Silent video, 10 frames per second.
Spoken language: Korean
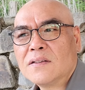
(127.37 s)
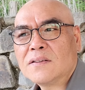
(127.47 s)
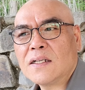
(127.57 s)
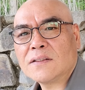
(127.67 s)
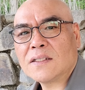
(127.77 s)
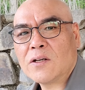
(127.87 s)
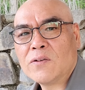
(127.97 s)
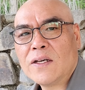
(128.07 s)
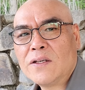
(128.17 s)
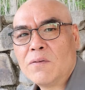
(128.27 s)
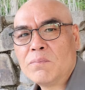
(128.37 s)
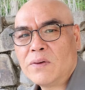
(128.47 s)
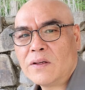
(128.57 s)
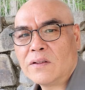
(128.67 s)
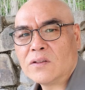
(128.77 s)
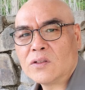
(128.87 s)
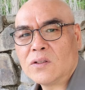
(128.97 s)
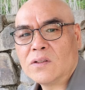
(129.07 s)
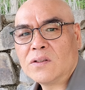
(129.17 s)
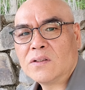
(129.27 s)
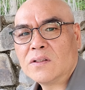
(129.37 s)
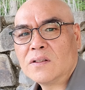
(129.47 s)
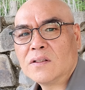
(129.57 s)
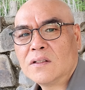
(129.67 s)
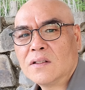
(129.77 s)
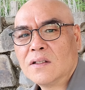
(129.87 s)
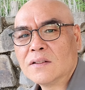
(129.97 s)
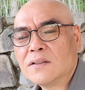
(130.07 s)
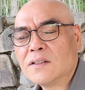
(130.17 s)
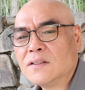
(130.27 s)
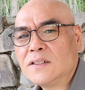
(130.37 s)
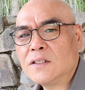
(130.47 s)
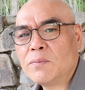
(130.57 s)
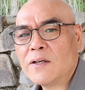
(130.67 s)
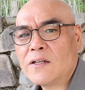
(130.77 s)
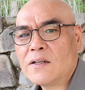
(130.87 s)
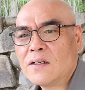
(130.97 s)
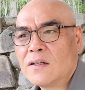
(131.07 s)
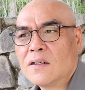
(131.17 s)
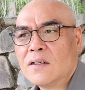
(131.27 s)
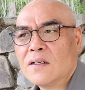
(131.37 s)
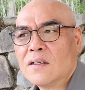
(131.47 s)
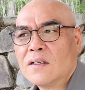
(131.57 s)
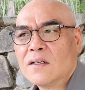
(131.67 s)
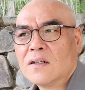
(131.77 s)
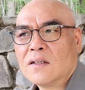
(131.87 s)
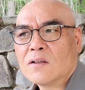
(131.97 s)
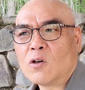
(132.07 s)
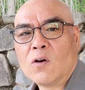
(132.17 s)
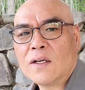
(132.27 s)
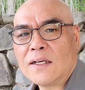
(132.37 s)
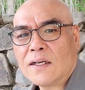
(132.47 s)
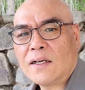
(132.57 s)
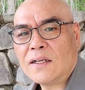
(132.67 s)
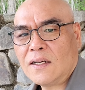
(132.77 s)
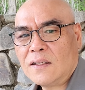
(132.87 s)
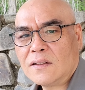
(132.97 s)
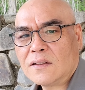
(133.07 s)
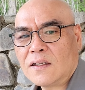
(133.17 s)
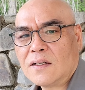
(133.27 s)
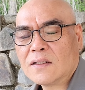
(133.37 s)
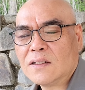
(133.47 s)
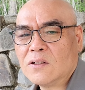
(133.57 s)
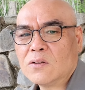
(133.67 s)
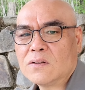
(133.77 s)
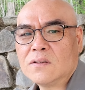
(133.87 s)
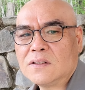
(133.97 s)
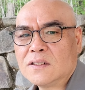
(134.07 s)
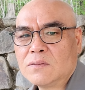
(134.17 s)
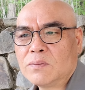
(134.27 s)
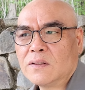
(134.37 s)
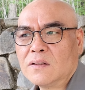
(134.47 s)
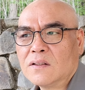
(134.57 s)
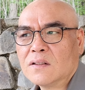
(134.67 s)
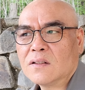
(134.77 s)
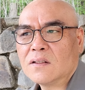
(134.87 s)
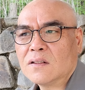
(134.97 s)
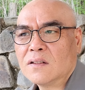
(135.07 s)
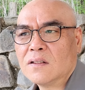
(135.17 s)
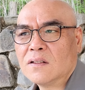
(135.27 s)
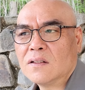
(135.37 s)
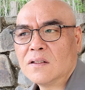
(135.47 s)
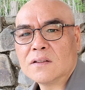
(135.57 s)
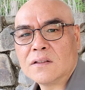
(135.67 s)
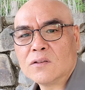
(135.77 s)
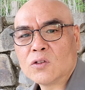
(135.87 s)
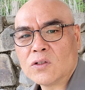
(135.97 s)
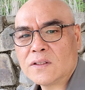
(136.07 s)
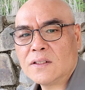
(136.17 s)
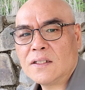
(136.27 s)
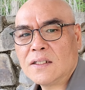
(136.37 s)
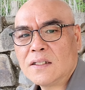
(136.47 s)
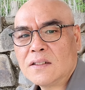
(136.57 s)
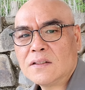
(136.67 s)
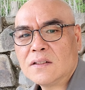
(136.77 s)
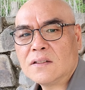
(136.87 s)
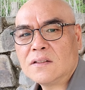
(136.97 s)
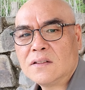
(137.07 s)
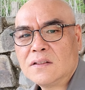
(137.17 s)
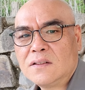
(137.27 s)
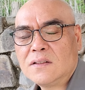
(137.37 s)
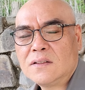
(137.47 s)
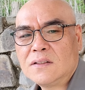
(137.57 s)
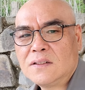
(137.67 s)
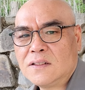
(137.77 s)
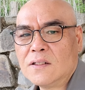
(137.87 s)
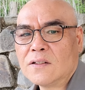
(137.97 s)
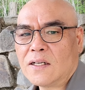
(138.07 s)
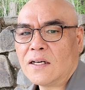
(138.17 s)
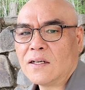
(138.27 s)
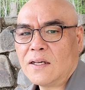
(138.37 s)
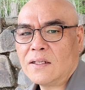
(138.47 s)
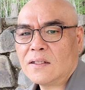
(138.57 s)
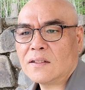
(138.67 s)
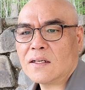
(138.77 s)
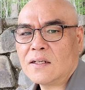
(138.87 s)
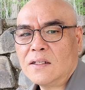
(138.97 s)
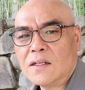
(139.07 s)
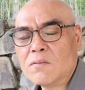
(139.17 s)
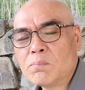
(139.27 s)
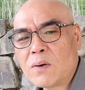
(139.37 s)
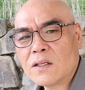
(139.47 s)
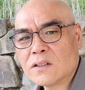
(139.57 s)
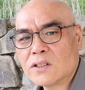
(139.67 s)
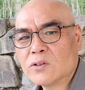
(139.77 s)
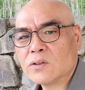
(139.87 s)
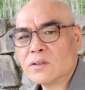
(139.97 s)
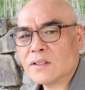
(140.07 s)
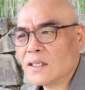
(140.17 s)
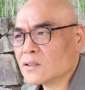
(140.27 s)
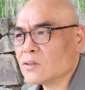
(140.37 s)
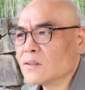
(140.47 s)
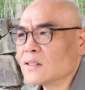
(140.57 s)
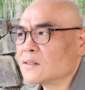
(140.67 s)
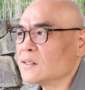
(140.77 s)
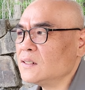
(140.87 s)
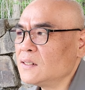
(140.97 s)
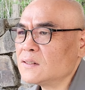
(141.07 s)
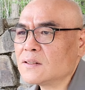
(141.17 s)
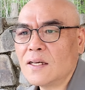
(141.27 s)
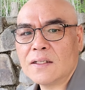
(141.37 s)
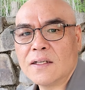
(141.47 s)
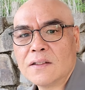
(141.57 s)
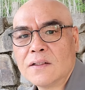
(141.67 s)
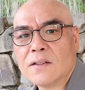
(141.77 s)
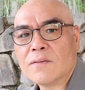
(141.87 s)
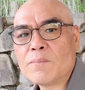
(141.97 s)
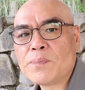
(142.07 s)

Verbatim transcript: 책상 위의 연필은 또 어떤 집의 공간 안에 있다. 그리고 그 집은 어떤 도시의 지역 안에 있다. 이런 방식으로 계속해서 이 세계는